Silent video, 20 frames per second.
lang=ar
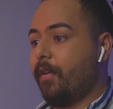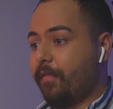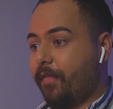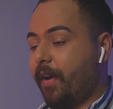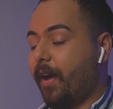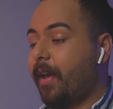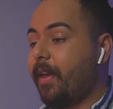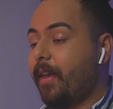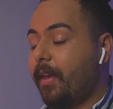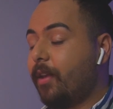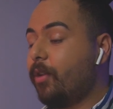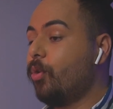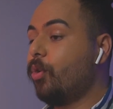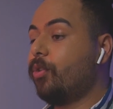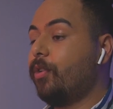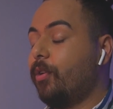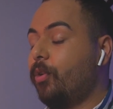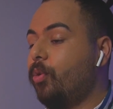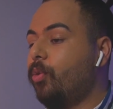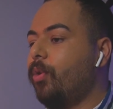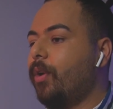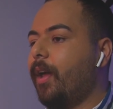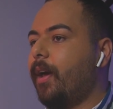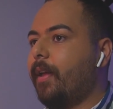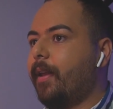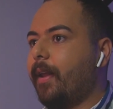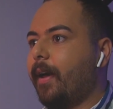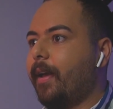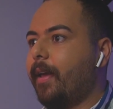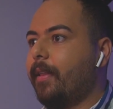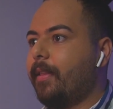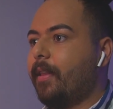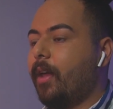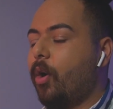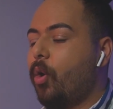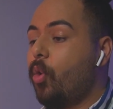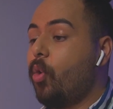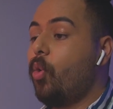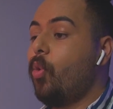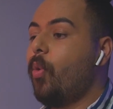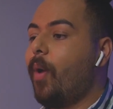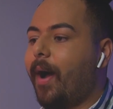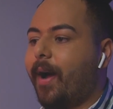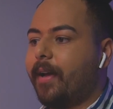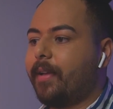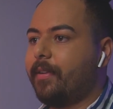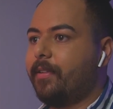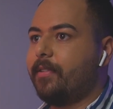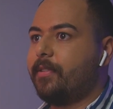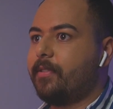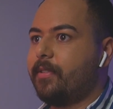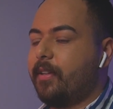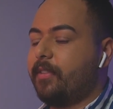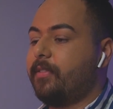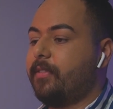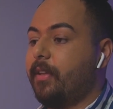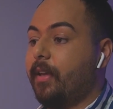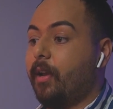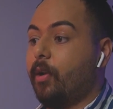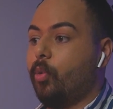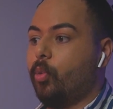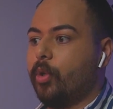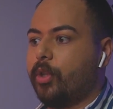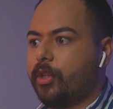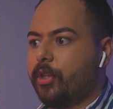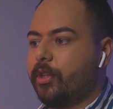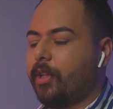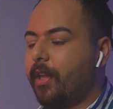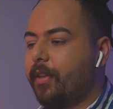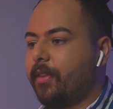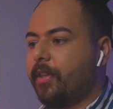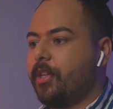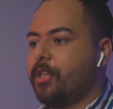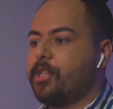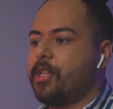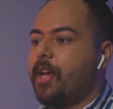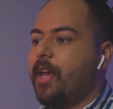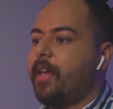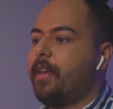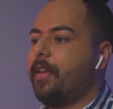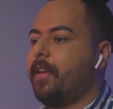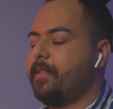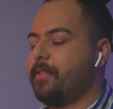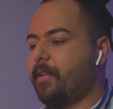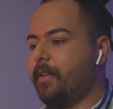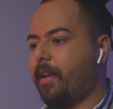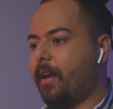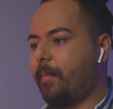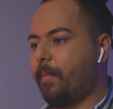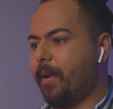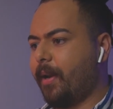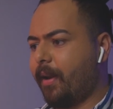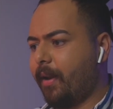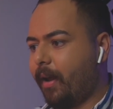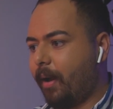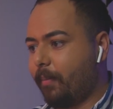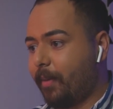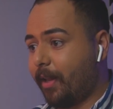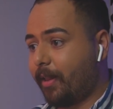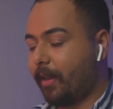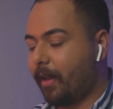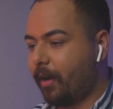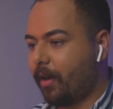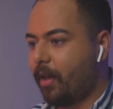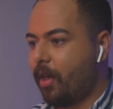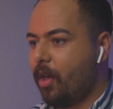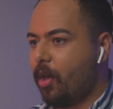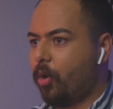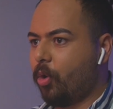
فهي هي النقطة الأولى إنك أنت أوعك تستسهل وتطنش هاي الناس اللي عمل عملت لك